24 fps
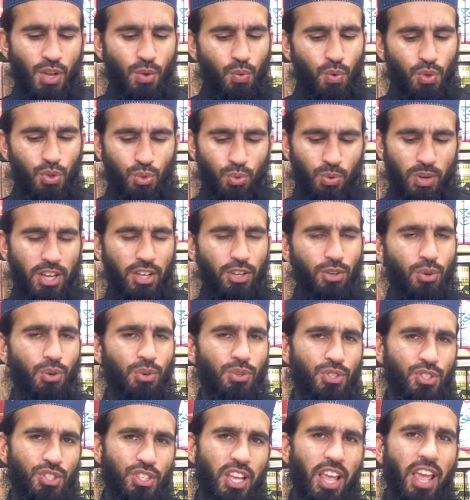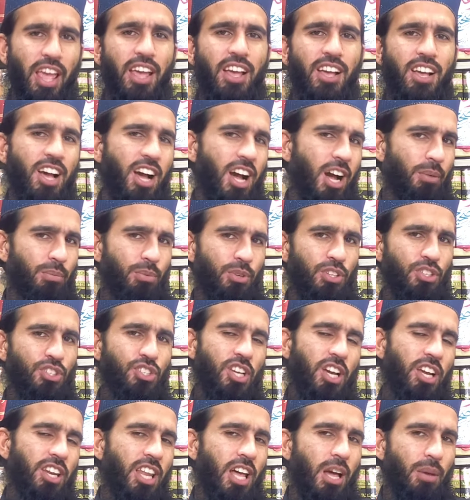वो दुआएं कौन सी हैं अभी इन
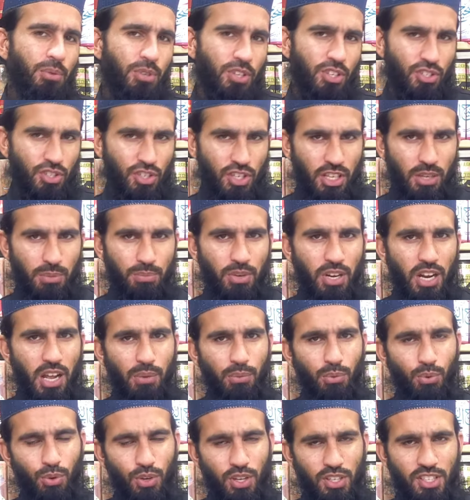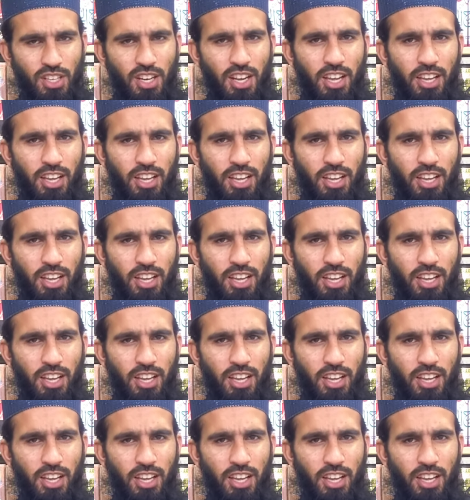शाला आपकी स्क्रीन पर आपको नज़र